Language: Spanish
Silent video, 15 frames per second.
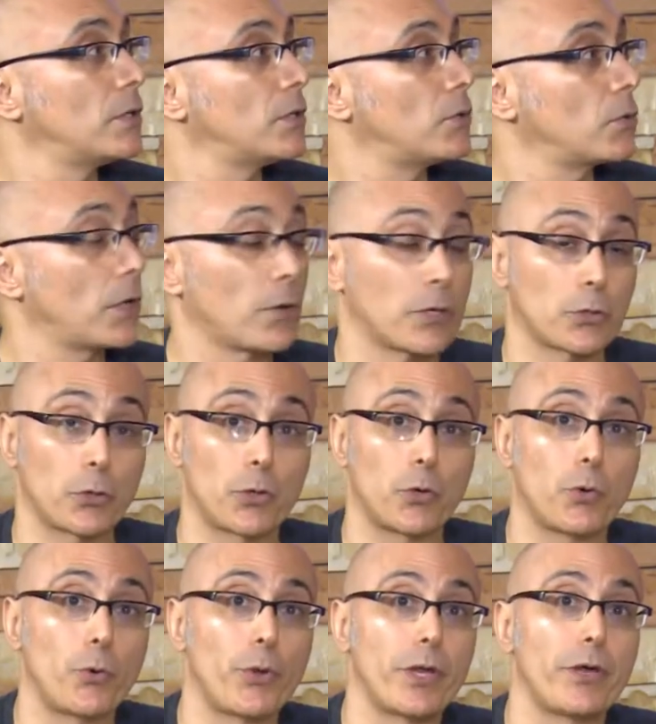un laboratorio
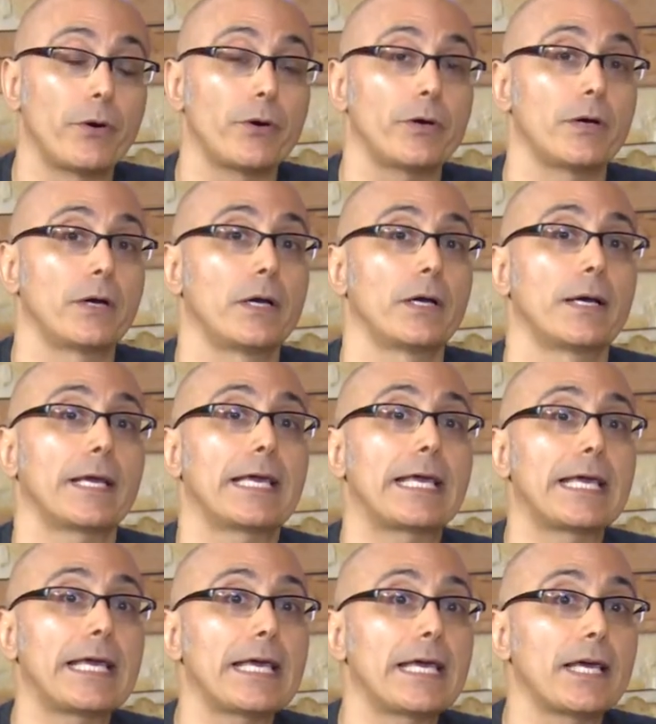judío,
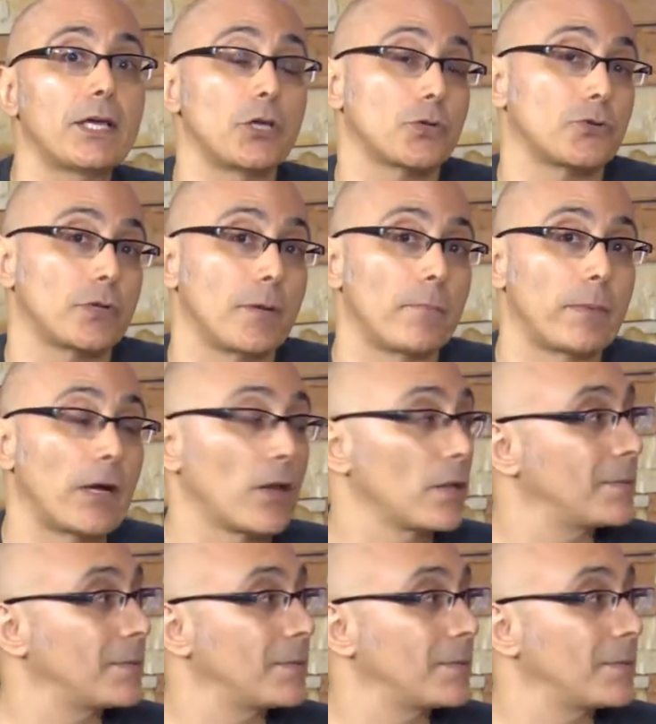y ellos son empleados de